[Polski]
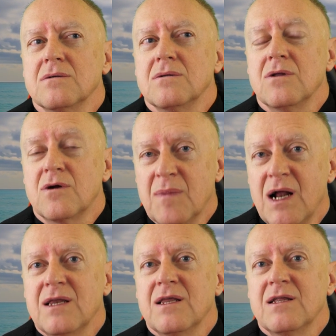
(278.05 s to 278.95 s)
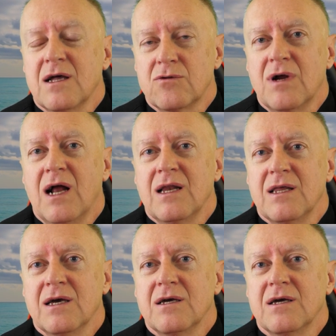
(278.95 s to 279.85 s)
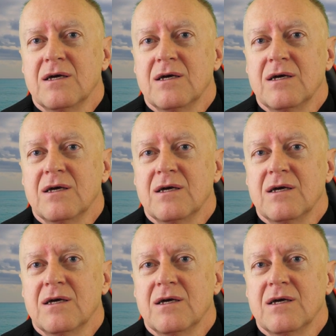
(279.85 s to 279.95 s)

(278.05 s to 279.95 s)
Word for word: normalne, naturalne.